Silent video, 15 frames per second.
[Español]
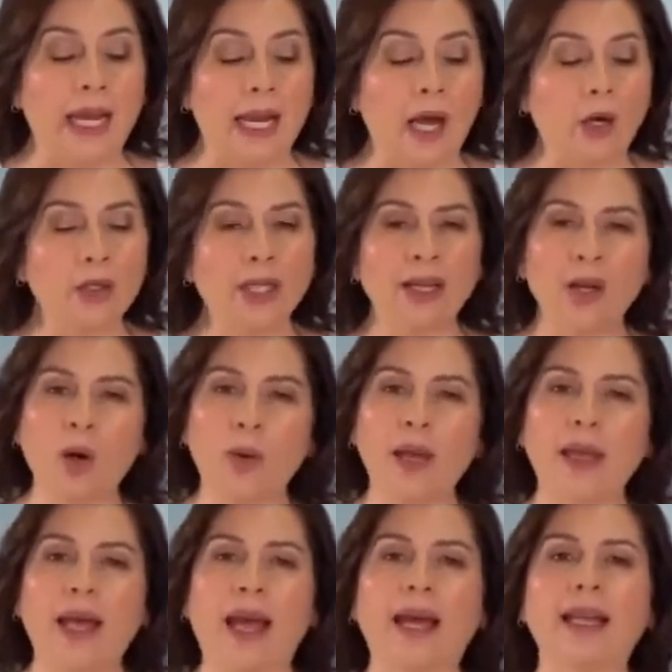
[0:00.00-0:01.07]
La otra
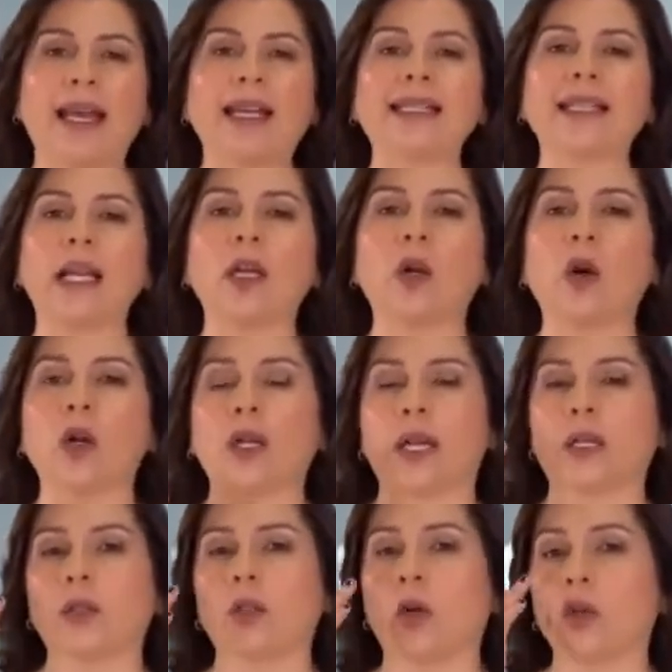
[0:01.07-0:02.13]
novedad es el
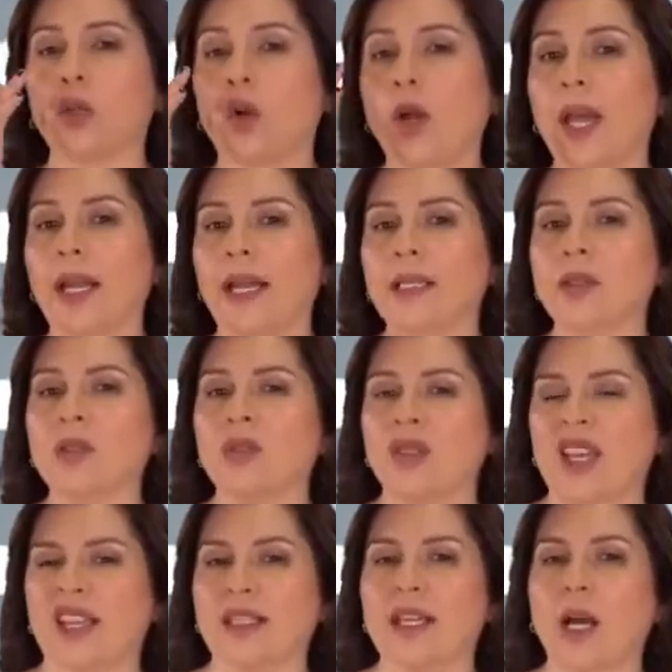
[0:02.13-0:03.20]
corrector de ojeras que
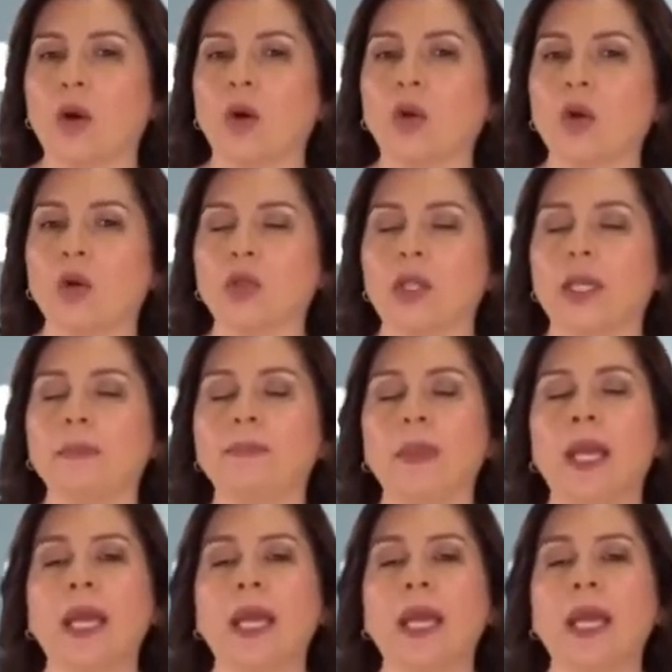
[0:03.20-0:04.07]
ustedes ya conocen